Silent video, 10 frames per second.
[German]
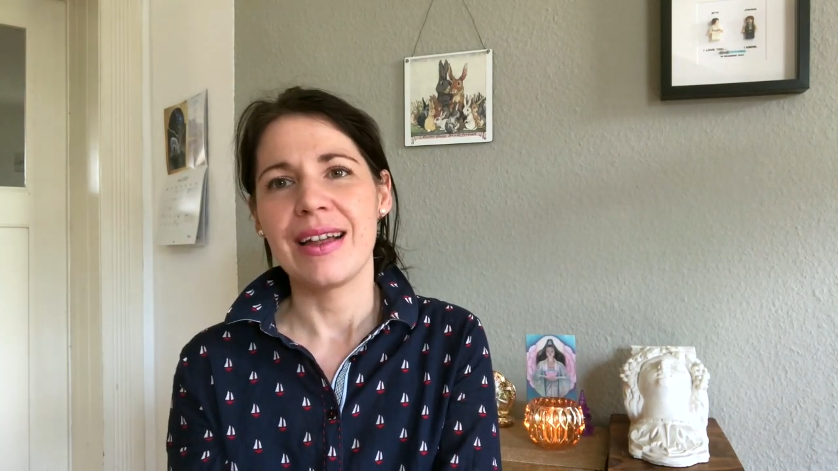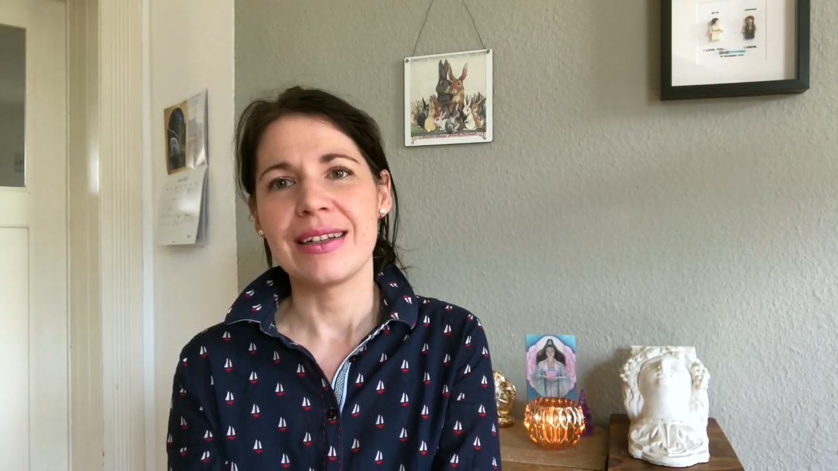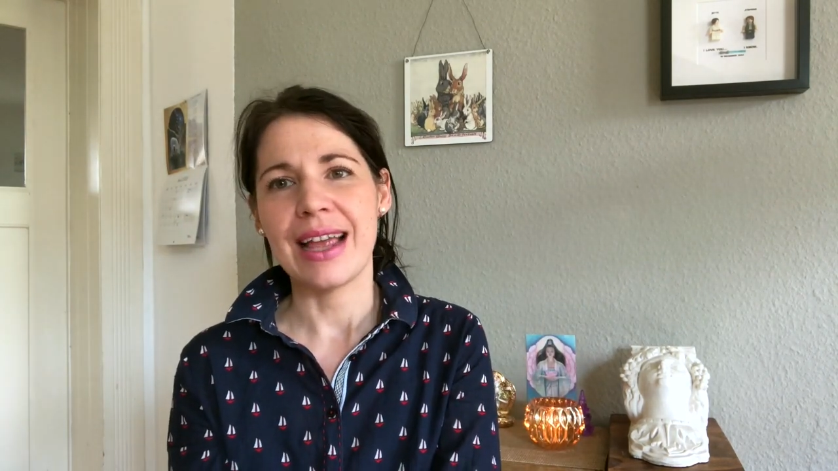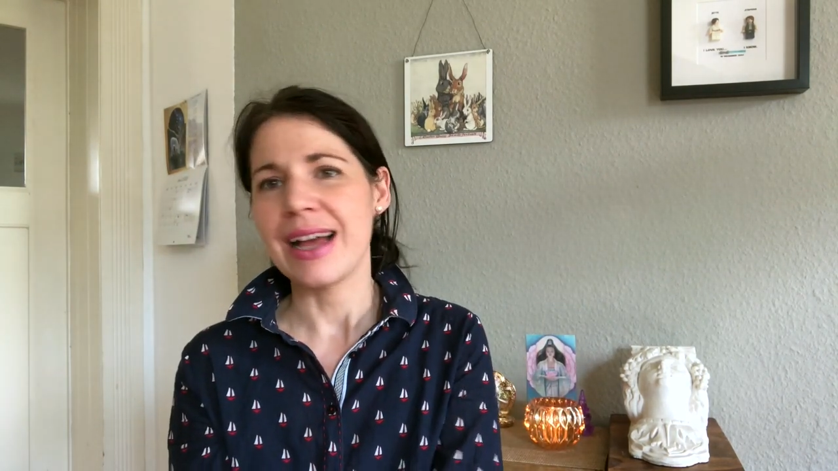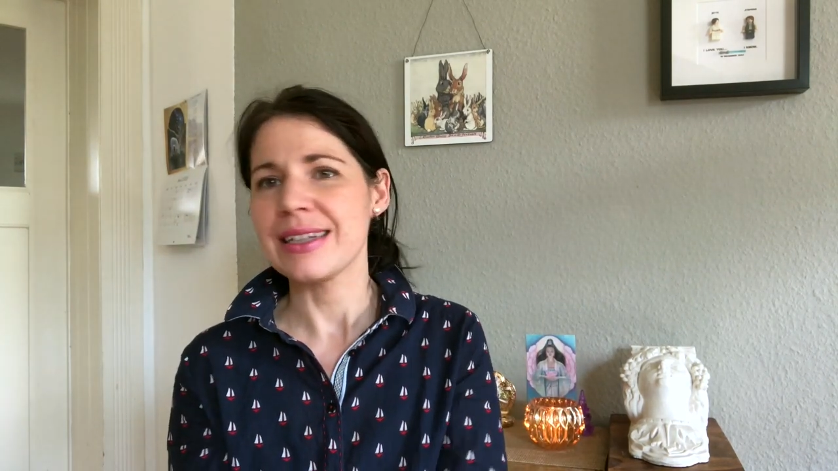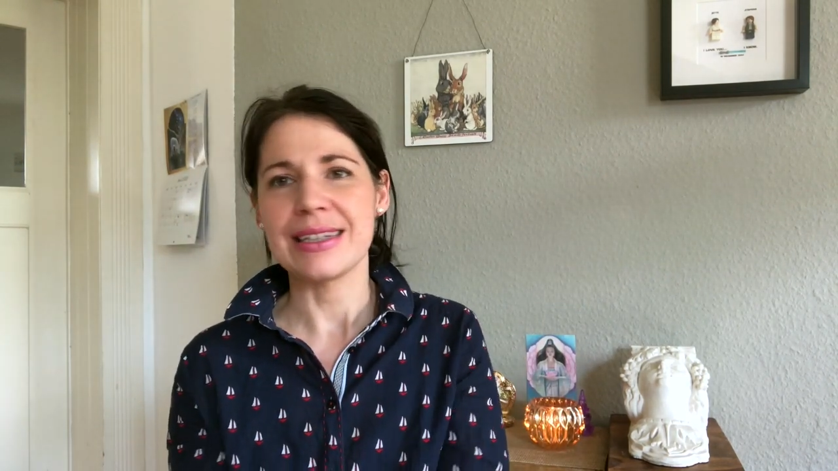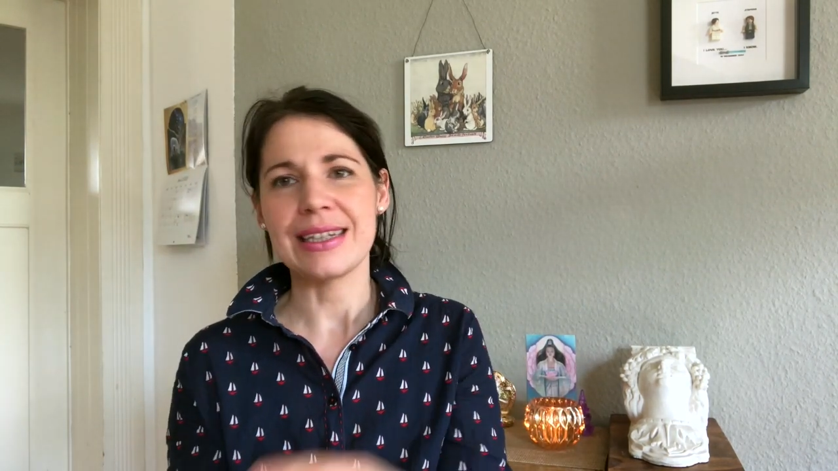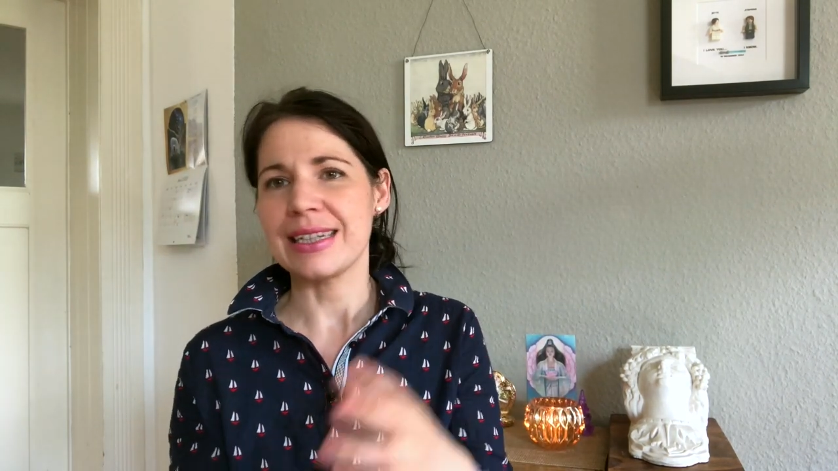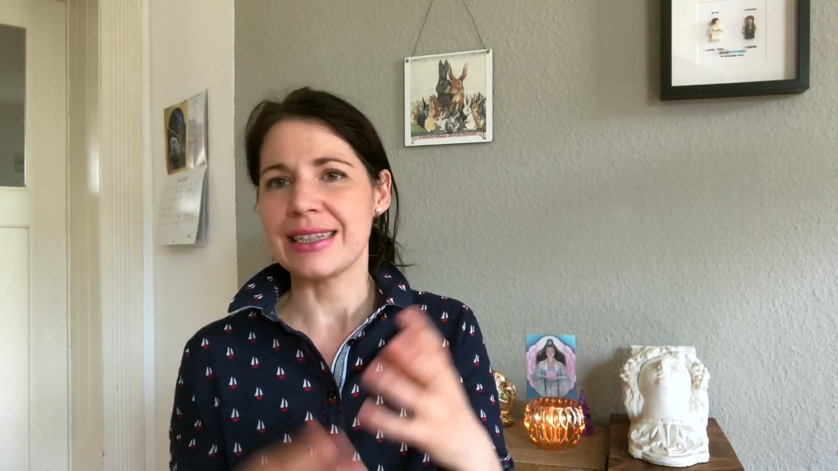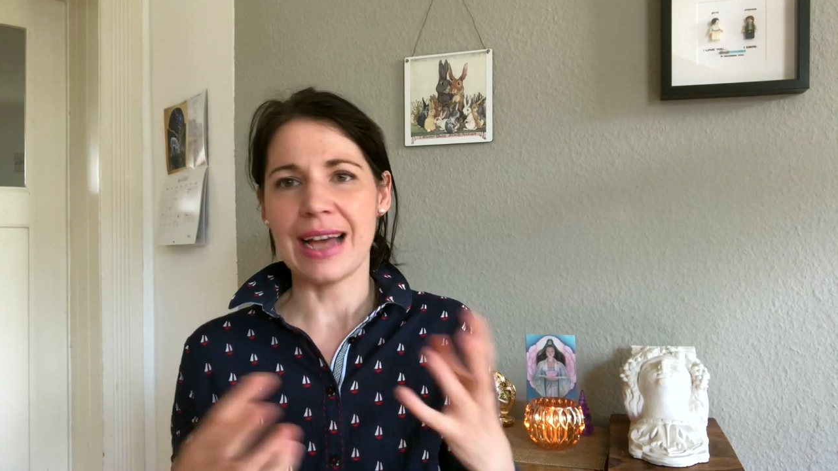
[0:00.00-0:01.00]
naja, es ist
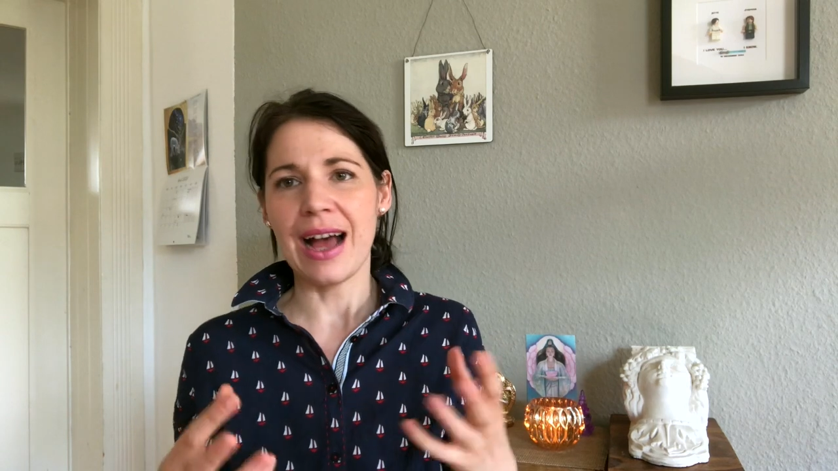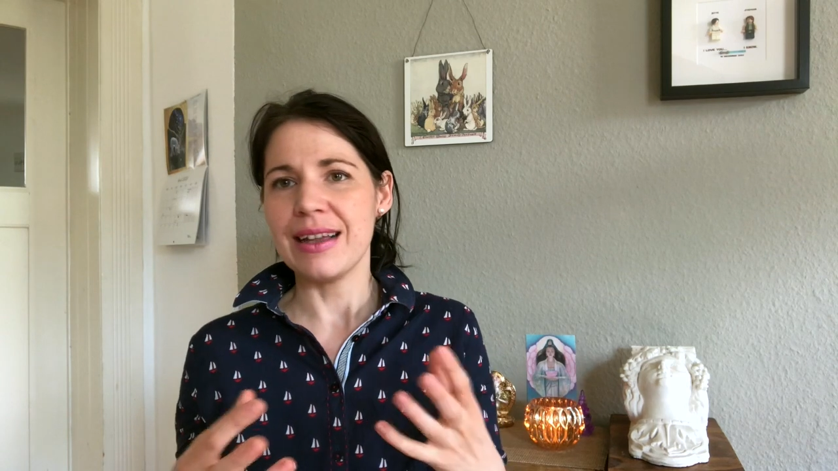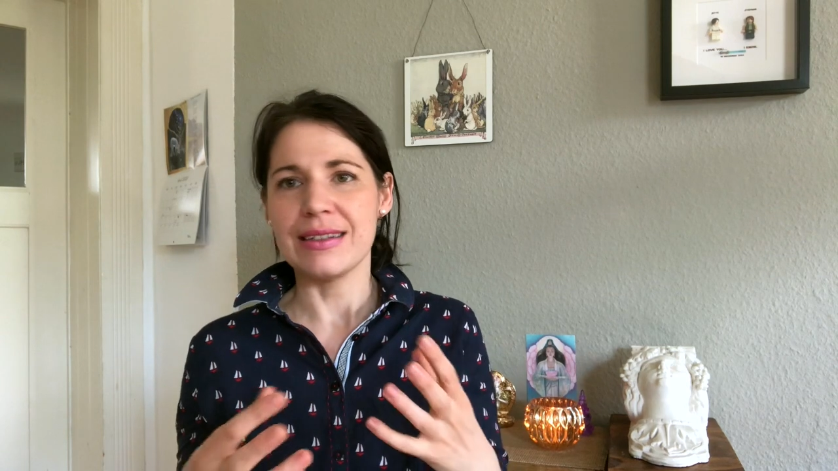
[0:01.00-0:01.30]
jetzt da,